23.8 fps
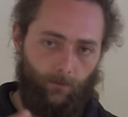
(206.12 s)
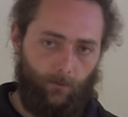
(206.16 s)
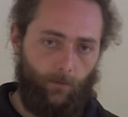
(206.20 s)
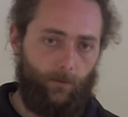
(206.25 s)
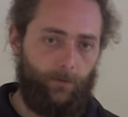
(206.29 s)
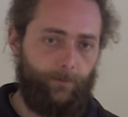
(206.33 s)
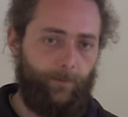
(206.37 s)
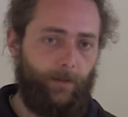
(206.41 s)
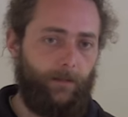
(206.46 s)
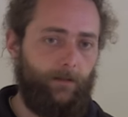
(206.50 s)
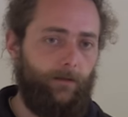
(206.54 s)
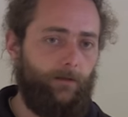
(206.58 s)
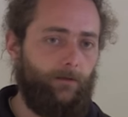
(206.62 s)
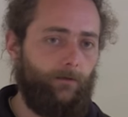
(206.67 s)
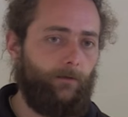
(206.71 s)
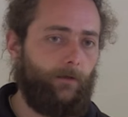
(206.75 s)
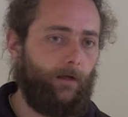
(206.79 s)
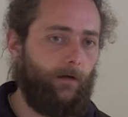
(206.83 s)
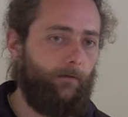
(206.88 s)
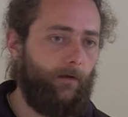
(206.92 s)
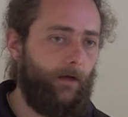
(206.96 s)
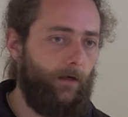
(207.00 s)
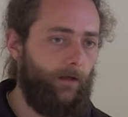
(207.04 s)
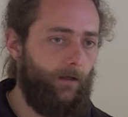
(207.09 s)
une grosse partie de son
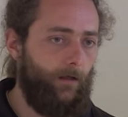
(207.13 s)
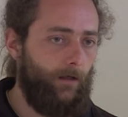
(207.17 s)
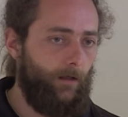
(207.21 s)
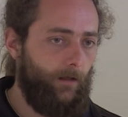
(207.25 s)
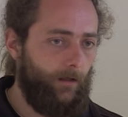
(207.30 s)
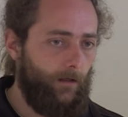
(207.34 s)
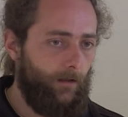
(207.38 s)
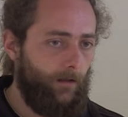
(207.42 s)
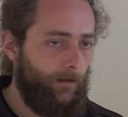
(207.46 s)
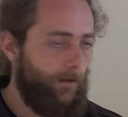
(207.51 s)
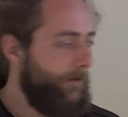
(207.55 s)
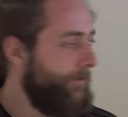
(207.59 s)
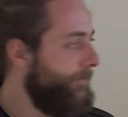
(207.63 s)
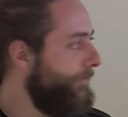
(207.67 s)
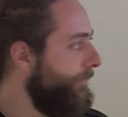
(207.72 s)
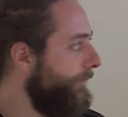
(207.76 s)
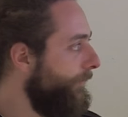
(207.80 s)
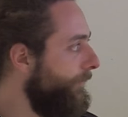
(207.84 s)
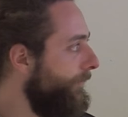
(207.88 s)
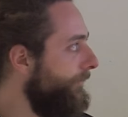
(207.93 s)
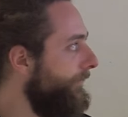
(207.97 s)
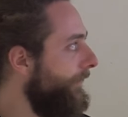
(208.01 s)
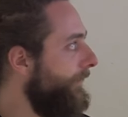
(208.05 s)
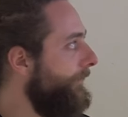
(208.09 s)
travail,
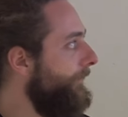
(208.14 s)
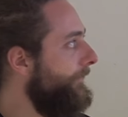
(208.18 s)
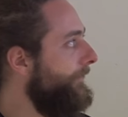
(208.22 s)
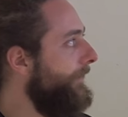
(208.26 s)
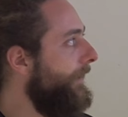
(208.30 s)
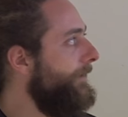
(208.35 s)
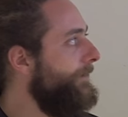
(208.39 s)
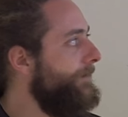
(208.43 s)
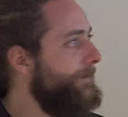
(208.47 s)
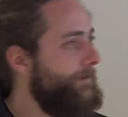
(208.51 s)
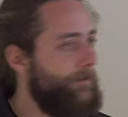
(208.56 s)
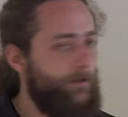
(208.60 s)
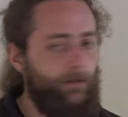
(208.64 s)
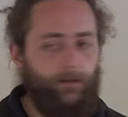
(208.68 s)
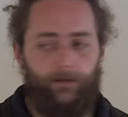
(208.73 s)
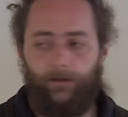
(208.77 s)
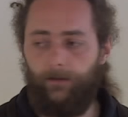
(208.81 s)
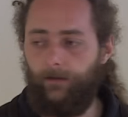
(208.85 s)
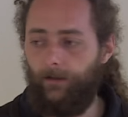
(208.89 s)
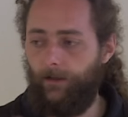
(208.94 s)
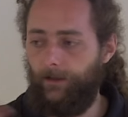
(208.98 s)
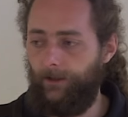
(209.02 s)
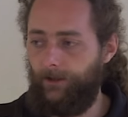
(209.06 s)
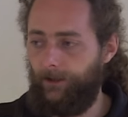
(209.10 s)
surtout le ver de terre anessique,
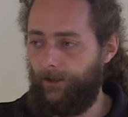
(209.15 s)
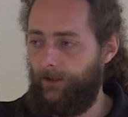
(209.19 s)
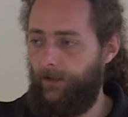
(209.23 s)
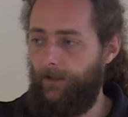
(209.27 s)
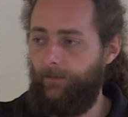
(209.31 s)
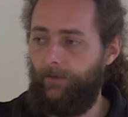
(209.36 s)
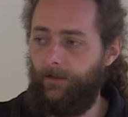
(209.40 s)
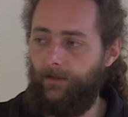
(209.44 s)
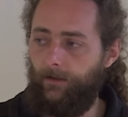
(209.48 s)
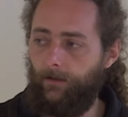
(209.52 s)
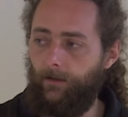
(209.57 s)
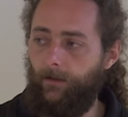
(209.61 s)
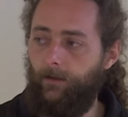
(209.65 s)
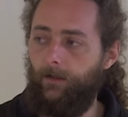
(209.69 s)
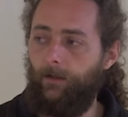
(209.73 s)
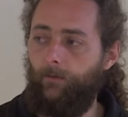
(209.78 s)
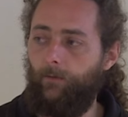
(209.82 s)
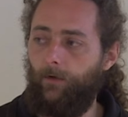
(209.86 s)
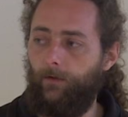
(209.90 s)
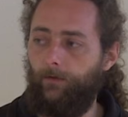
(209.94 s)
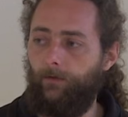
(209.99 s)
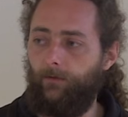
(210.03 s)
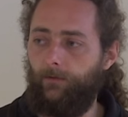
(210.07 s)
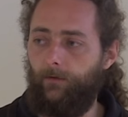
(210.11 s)
c'est d'aller chercher les matières organiques
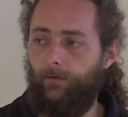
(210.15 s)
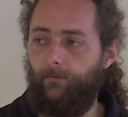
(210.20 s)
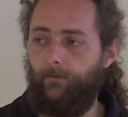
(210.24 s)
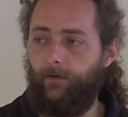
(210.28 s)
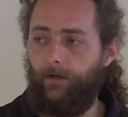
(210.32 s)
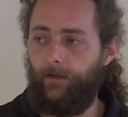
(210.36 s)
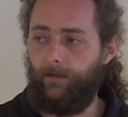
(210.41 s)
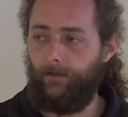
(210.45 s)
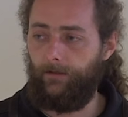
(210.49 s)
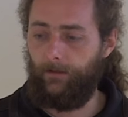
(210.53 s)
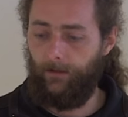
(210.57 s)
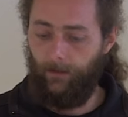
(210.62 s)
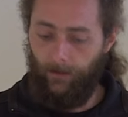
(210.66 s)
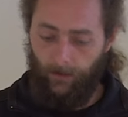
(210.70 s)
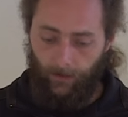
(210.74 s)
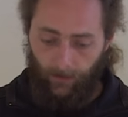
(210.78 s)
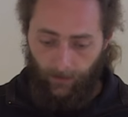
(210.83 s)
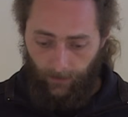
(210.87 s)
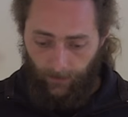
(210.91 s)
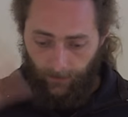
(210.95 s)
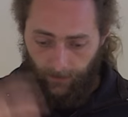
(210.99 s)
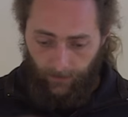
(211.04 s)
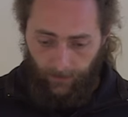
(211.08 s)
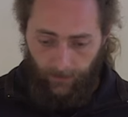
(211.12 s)
mortes en surface,
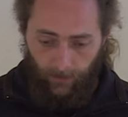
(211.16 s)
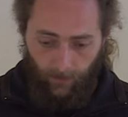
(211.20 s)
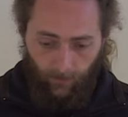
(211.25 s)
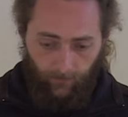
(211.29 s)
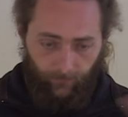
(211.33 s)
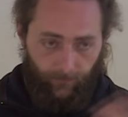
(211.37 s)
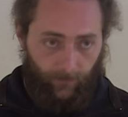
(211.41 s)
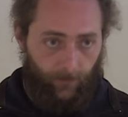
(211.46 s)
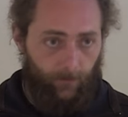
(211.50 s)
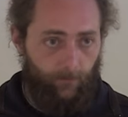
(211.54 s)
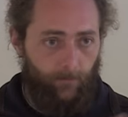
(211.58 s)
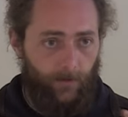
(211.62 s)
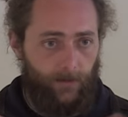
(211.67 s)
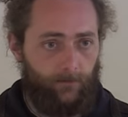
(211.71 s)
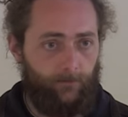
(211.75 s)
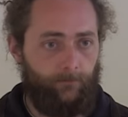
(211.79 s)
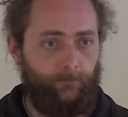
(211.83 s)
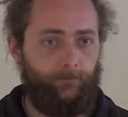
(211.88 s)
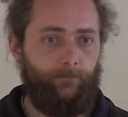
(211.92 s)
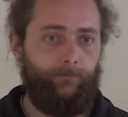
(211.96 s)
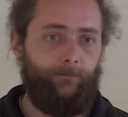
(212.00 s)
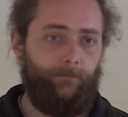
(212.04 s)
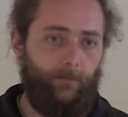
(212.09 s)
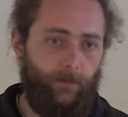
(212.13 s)
il en fait une
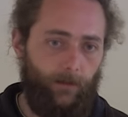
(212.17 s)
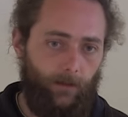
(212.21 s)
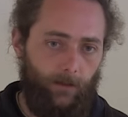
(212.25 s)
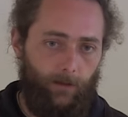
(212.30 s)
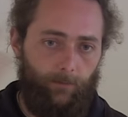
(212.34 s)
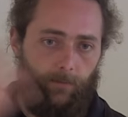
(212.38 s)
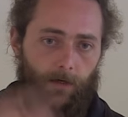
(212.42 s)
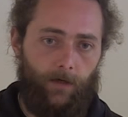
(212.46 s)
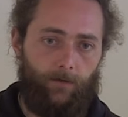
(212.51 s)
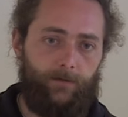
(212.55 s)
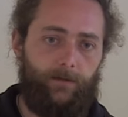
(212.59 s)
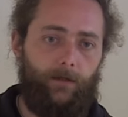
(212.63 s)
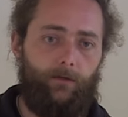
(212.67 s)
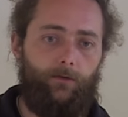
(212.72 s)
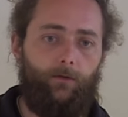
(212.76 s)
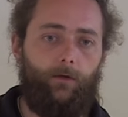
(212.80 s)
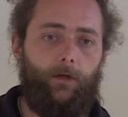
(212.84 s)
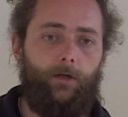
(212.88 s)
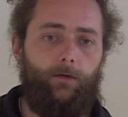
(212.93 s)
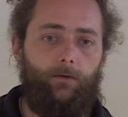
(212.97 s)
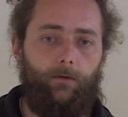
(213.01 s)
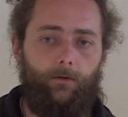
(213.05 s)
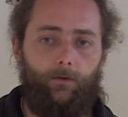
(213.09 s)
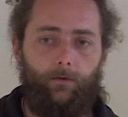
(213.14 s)
maison, il balance des
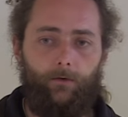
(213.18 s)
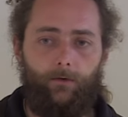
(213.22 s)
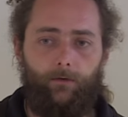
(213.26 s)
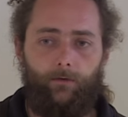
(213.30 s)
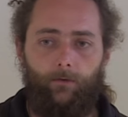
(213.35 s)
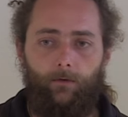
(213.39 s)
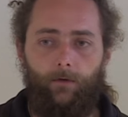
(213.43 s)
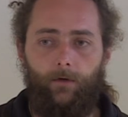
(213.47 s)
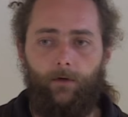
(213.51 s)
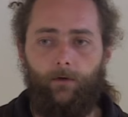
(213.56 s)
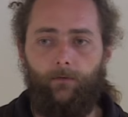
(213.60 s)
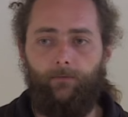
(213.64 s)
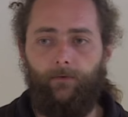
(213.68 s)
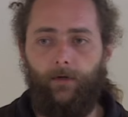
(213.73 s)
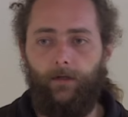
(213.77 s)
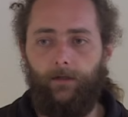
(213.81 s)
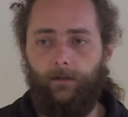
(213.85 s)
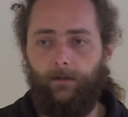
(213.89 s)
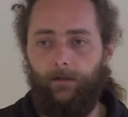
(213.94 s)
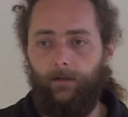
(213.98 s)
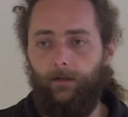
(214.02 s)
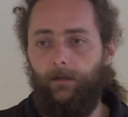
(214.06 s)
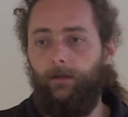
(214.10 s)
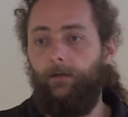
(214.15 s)
turicules dessus, et en
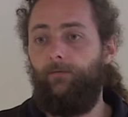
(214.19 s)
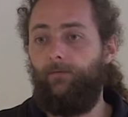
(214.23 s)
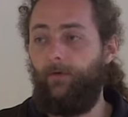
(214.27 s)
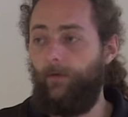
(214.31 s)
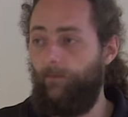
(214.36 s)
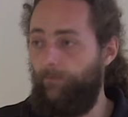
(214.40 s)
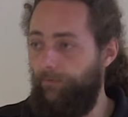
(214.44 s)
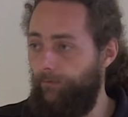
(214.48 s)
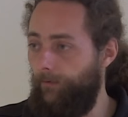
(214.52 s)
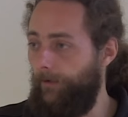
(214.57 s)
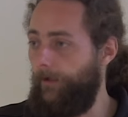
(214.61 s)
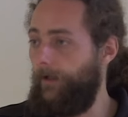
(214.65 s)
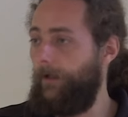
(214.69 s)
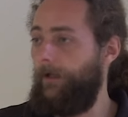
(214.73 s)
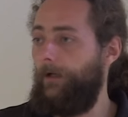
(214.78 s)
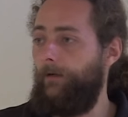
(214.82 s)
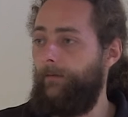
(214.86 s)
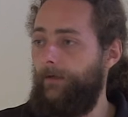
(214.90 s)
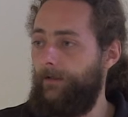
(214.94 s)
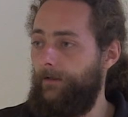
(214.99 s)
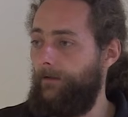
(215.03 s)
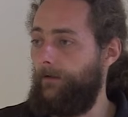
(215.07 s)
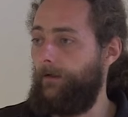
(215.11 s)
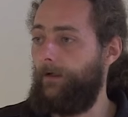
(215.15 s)
fait, il fait pourrir de la
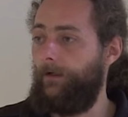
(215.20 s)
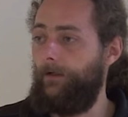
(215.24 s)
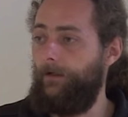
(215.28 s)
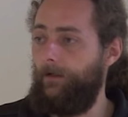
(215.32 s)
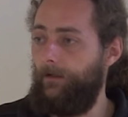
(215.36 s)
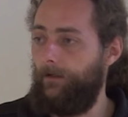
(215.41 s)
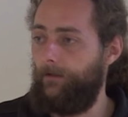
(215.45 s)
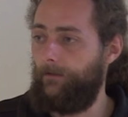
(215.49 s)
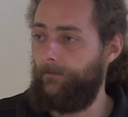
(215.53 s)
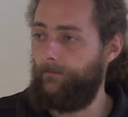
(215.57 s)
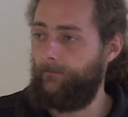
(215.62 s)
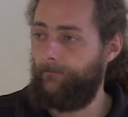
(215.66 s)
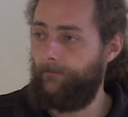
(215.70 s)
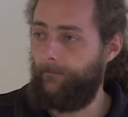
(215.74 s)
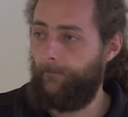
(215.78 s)
matière organique.